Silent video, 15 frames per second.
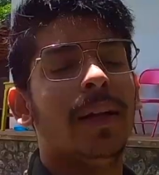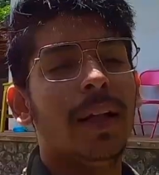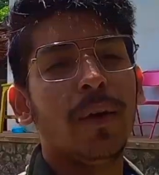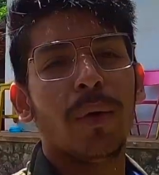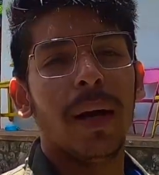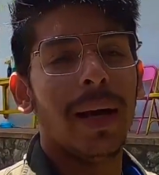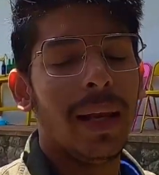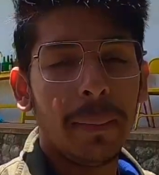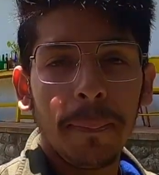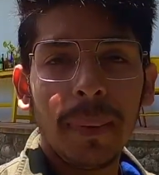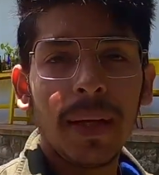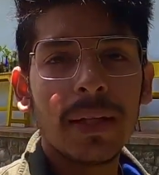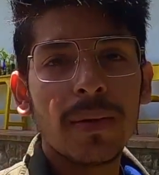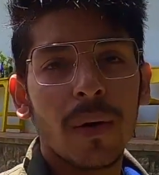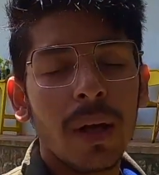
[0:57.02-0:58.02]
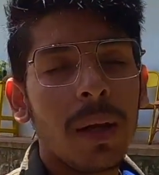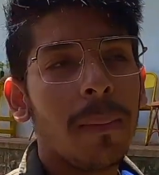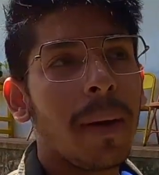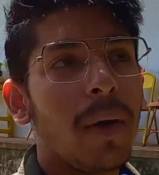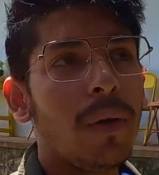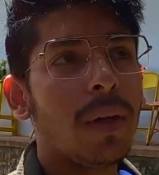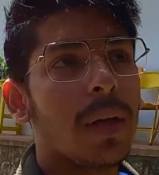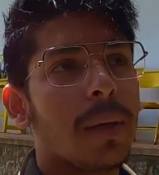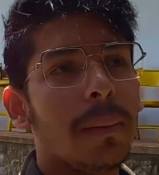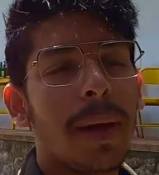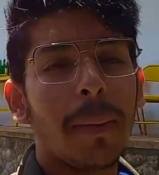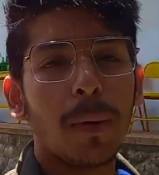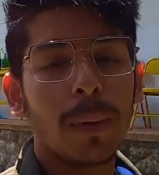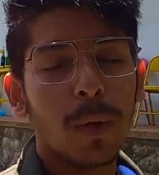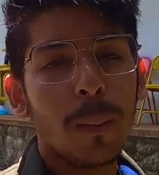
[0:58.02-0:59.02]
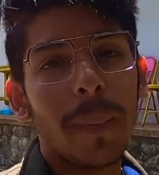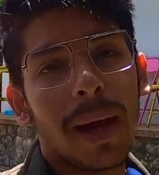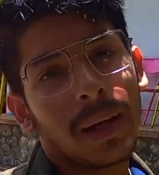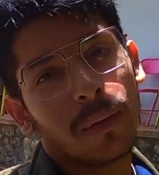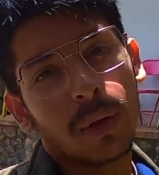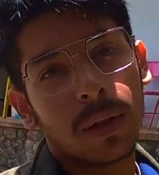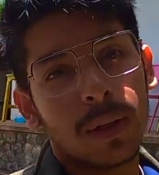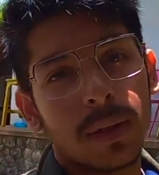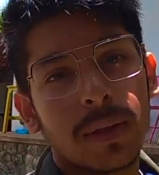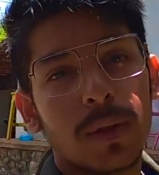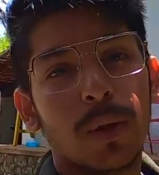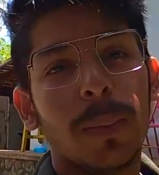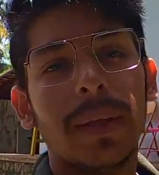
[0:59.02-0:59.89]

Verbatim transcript: देखो एलिपी इज़ ऑल अबाउट मैं आपको बताऊँ बैक वाटर्स तो